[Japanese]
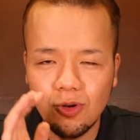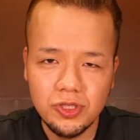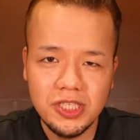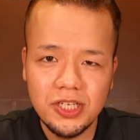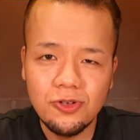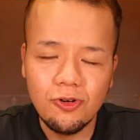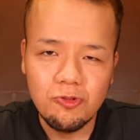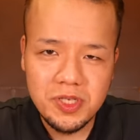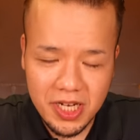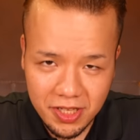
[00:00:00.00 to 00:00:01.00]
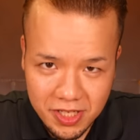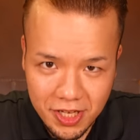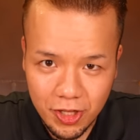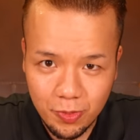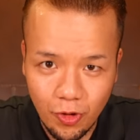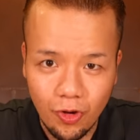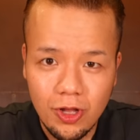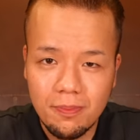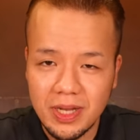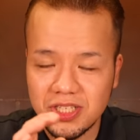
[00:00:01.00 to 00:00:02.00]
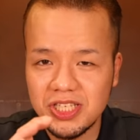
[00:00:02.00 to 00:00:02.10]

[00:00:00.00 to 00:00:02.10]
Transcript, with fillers: こちらのお店なんですけれども、まあ、